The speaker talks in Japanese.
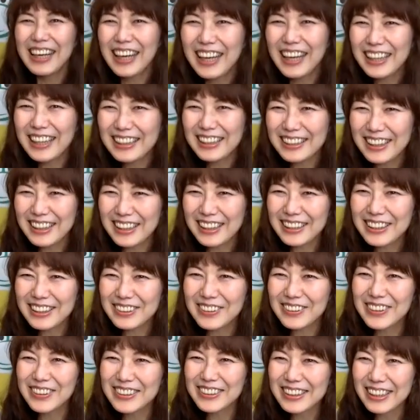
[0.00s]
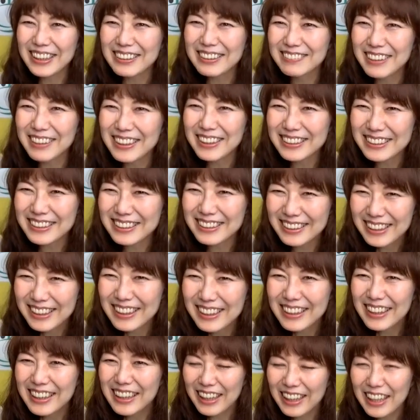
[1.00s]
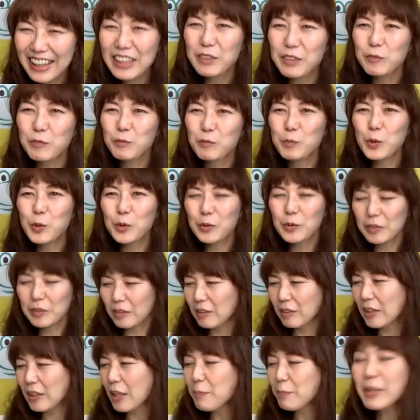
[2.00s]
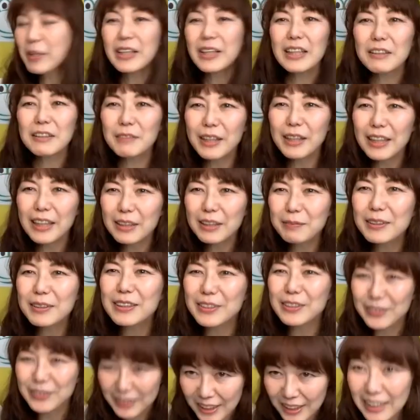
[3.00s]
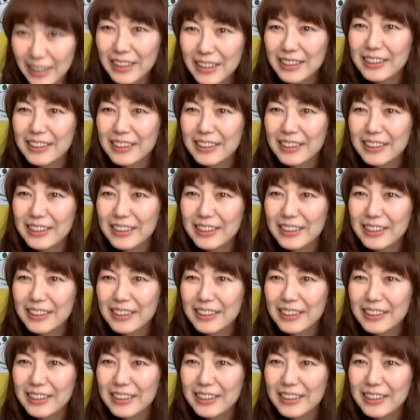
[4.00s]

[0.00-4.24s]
はい、ありがとうございます。はい、もう題名からわかりますよね。